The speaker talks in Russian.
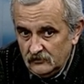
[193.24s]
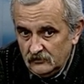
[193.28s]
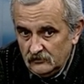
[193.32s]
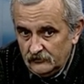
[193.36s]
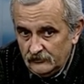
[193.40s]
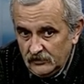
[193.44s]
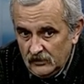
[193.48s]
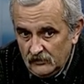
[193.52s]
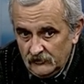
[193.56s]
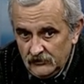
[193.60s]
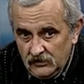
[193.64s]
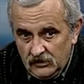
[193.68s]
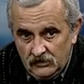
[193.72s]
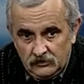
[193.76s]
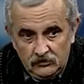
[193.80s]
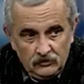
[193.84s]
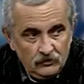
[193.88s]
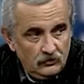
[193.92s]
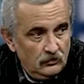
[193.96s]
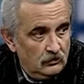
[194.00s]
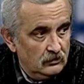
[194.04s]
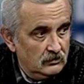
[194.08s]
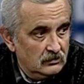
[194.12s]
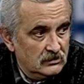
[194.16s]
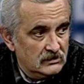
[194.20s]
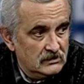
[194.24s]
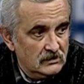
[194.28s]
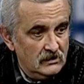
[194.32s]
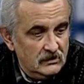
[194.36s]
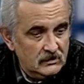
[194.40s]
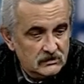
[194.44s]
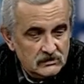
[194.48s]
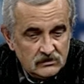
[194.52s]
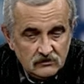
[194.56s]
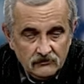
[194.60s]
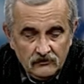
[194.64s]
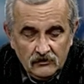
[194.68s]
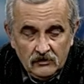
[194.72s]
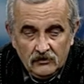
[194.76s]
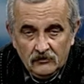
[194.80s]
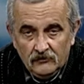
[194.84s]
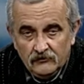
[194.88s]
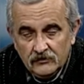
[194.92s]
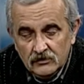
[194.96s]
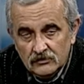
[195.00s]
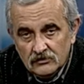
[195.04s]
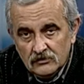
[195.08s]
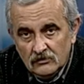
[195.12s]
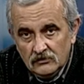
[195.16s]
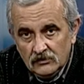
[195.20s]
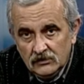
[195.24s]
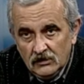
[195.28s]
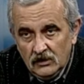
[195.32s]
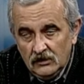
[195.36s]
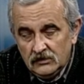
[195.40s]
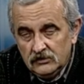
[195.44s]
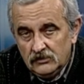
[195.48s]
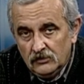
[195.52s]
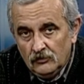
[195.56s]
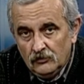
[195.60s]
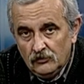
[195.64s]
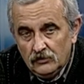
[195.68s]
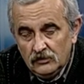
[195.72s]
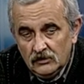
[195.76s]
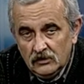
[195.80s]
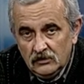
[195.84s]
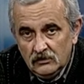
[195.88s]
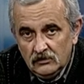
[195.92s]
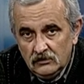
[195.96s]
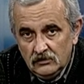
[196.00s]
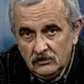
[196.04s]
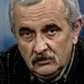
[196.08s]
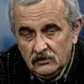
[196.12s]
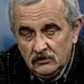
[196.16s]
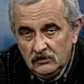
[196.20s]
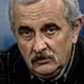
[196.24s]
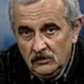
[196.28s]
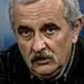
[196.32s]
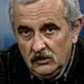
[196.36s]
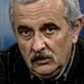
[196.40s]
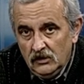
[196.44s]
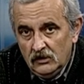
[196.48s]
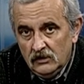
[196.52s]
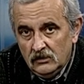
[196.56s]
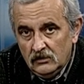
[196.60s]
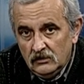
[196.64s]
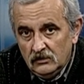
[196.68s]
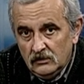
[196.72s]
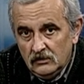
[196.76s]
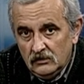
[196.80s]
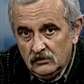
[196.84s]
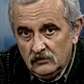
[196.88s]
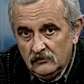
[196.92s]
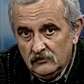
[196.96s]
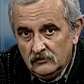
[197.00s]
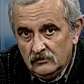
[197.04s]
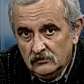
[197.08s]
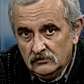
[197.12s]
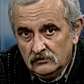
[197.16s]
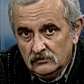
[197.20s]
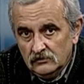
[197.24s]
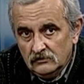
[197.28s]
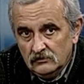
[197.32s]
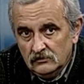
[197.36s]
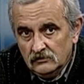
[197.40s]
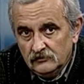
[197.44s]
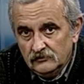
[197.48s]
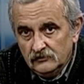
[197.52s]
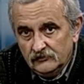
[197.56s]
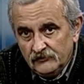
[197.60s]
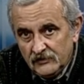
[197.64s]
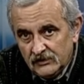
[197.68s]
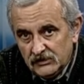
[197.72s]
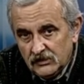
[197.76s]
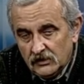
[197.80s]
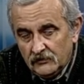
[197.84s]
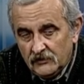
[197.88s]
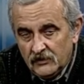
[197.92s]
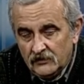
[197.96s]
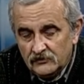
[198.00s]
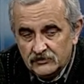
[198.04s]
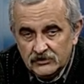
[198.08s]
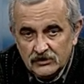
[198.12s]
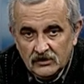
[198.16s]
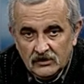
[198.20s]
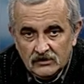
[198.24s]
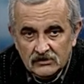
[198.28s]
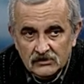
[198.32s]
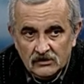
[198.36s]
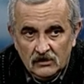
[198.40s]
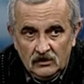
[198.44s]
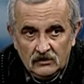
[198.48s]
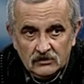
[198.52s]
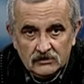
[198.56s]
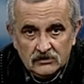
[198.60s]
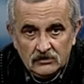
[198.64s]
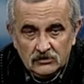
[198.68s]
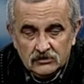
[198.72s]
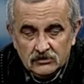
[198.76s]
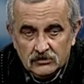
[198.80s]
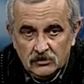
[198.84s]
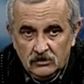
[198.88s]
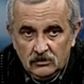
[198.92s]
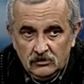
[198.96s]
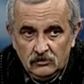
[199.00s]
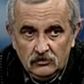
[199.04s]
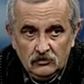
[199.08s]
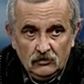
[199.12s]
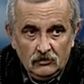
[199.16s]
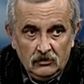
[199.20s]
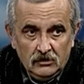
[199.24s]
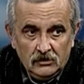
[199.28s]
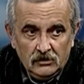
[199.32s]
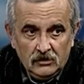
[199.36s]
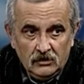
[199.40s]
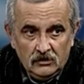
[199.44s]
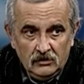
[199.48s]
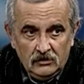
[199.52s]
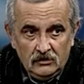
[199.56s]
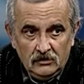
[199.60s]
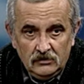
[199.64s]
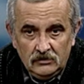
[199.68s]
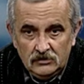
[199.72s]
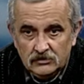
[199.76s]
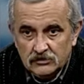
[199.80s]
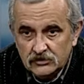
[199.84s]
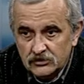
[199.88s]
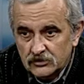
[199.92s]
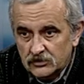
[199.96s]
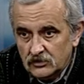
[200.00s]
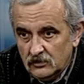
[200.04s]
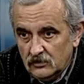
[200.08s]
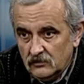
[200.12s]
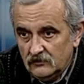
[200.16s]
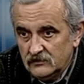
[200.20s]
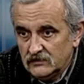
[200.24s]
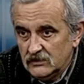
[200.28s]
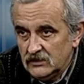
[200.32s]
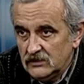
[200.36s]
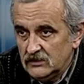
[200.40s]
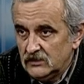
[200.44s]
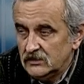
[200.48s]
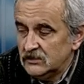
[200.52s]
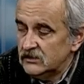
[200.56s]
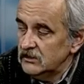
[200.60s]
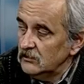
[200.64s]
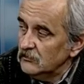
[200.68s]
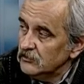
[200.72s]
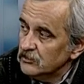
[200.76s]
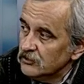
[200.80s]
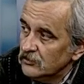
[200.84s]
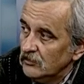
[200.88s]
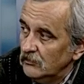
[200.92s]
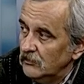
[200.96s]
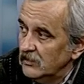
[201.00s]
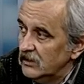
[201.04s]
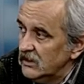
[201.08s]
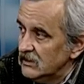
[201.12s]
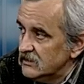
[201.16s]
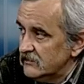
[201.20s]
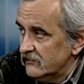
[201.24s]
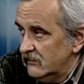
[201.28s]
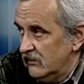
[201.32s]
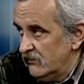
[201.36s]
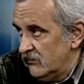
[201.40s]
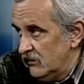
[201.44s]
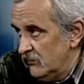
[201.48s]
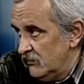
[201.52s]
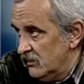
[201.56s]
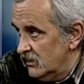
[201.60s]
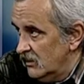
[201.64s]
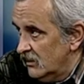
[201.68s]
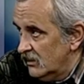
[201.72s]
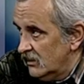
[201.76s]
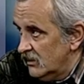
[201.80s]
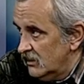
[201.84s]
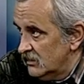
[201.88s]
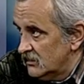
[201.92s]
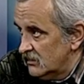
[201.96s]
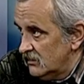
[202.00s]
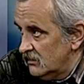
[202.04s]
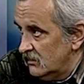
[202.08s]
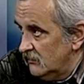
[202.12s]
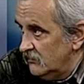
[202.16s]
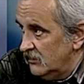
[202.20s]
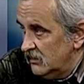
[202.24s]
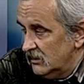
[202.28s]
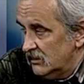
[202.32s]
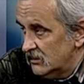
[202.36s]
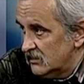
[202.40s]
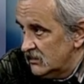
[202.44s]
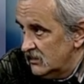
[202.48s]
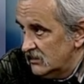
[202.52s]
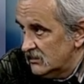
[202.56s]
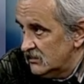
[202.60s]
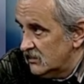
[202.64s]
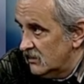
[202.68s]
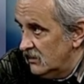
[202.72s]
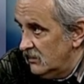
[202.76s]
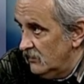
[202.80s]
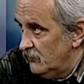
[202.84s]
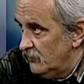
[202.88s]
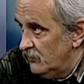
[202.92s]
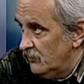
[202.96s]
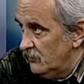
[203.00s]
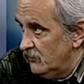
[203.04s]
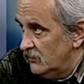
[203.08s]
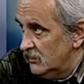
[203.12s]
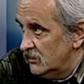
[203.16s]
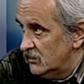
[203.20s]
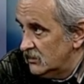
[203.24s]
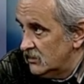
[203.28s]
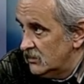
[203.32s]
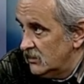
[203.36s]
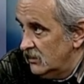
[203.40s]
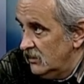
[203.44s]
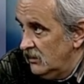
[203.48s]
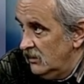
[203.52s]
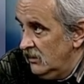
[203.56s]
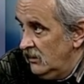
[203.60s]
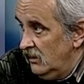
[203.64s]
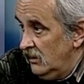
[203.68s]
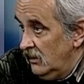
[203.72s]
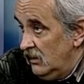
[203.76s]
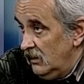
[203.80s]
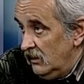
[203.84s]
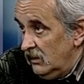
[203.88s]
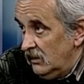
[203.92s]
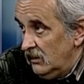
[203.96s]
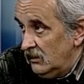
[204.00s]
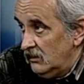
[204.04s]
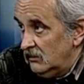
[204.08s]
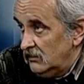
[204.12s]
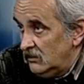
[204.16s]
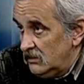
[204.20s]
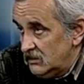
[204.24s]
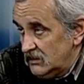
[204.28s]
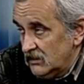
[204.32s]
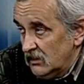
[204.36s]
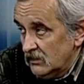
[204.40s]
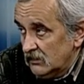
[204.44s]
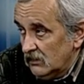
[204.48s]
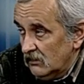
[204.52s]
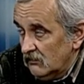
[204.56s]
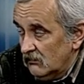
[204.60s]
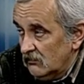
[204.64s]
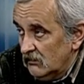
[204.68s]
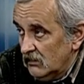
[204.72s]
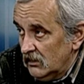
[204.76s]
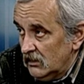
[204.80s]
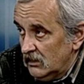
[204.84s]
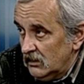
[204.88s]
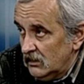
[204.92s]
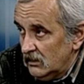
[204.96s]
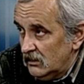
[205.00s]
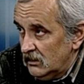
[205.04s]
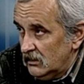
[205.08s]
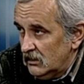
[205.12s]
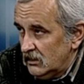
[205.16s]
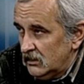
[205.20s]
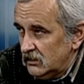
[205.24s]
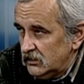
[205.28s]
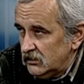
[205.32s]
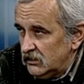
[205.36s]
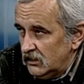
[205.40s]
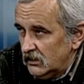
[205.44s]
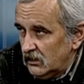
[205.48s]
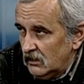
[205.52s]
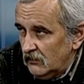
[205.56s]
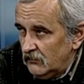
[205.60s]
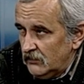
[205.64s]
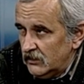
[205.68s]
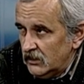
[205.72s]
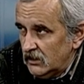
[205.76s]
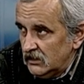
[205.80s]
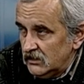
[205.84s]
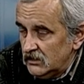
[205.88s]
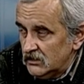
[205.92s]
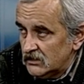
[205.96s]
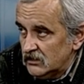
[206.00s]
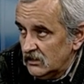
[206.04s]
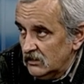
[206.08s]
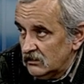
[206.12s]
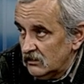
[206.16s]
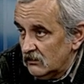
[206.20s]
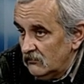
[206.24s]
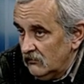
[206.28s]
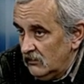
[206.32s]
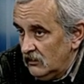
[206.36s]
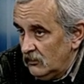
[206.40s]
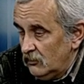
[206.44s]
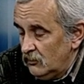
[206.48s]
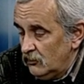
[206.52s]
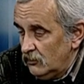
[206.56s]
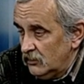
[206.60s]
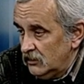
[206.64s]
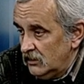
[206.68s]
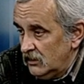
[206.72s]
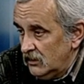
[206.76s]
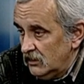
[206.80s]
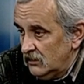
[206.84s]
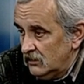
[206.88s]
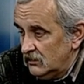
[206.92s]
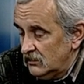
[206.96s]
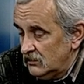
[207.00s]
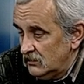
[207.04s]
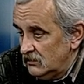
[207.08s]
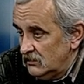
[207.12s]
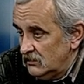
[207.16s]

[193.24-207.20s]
по мнению следствия, в результате он, потерпевший остался жить только лишь в связи с тем, что была своевременно оказана медицинская помощь. 10 декабря 2010 года